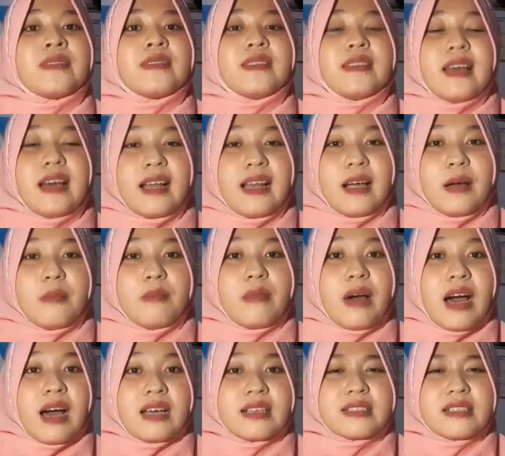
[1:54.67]
dalam
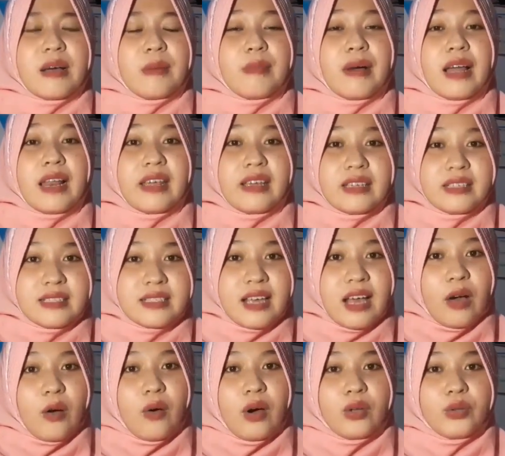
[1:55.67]
bahasa
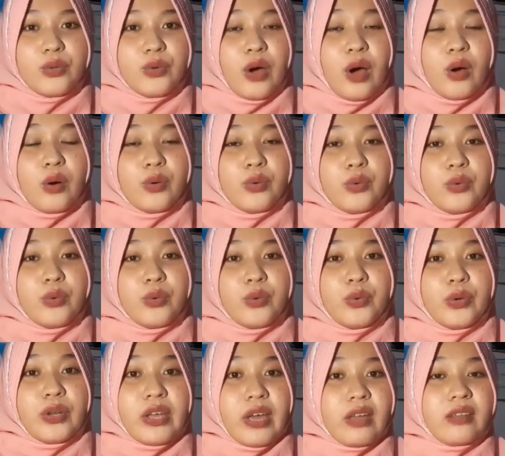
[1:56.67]
Malaysia waktu
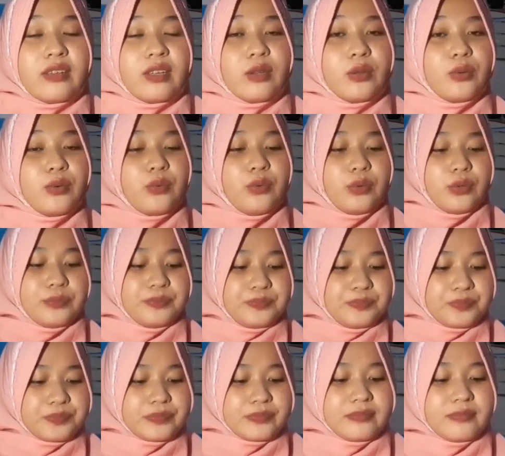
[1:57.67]
aku lihat itu
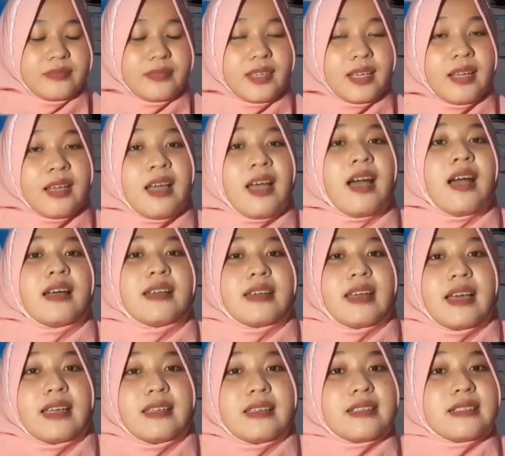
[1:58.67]

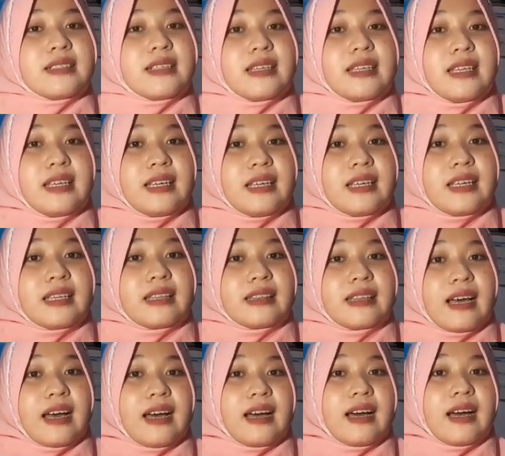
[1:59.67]
Nah, di sini
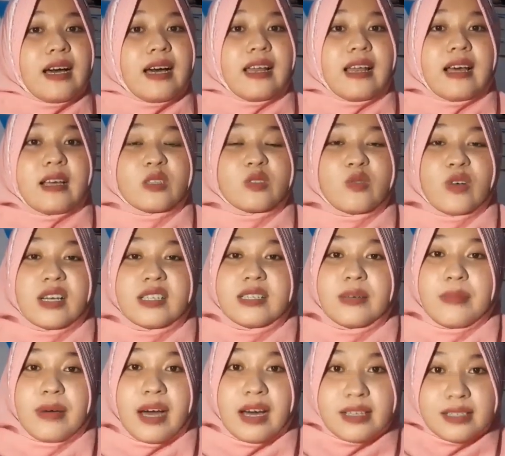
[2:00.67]
kita langsung
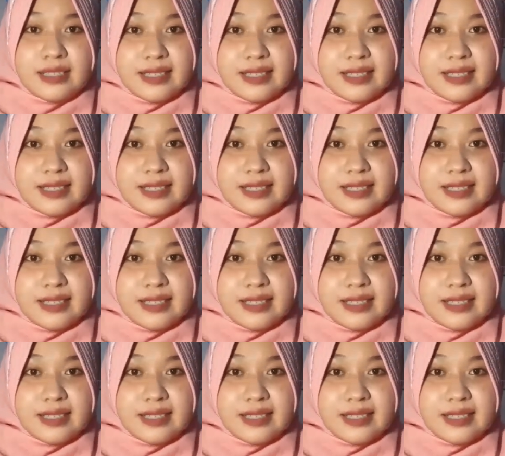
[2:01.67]
aja bahas